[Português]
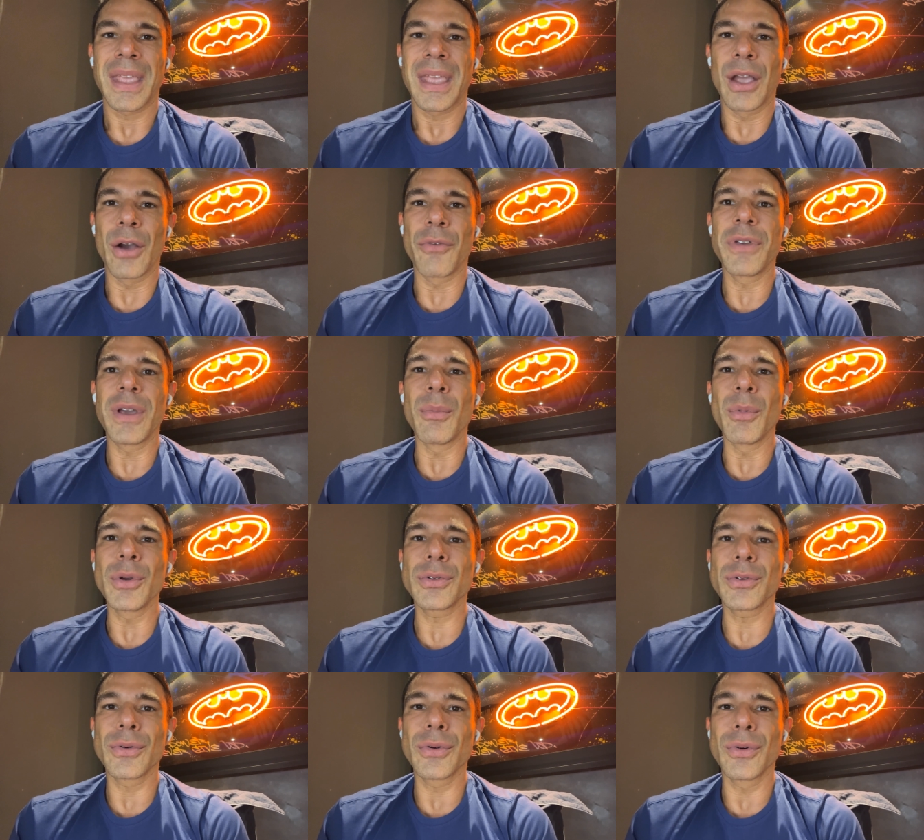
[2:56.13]
eu via
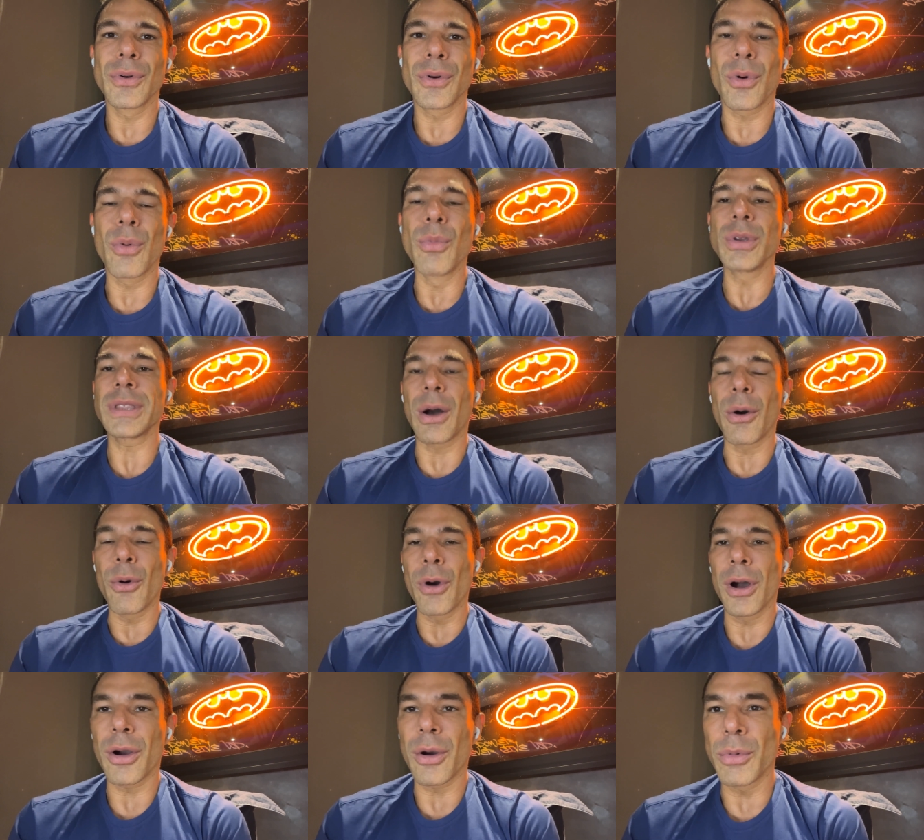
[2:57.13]
muito, com muita
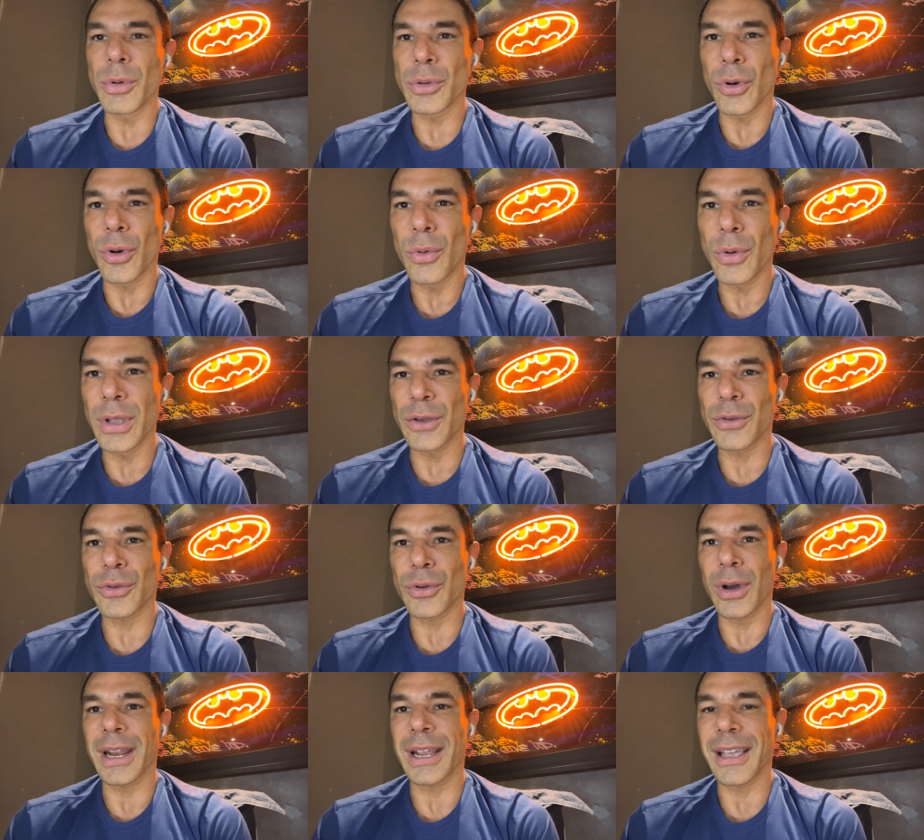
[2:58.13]
honra, com muito orgulho a
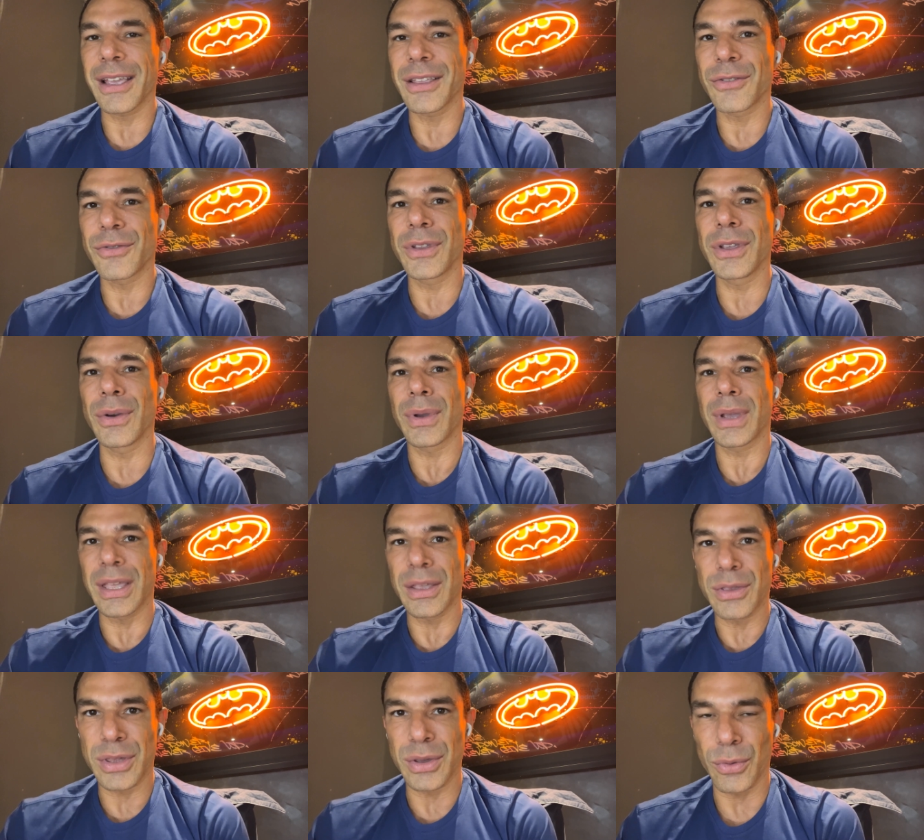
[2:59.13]
história que eles vinham e
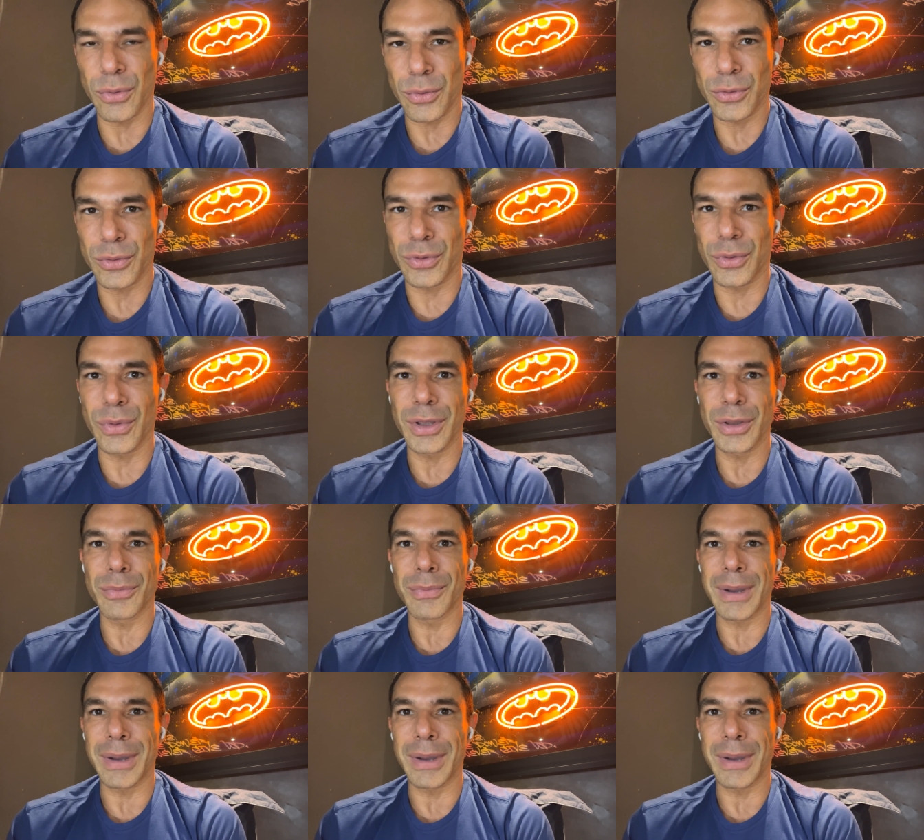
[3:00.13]
que tinham construído.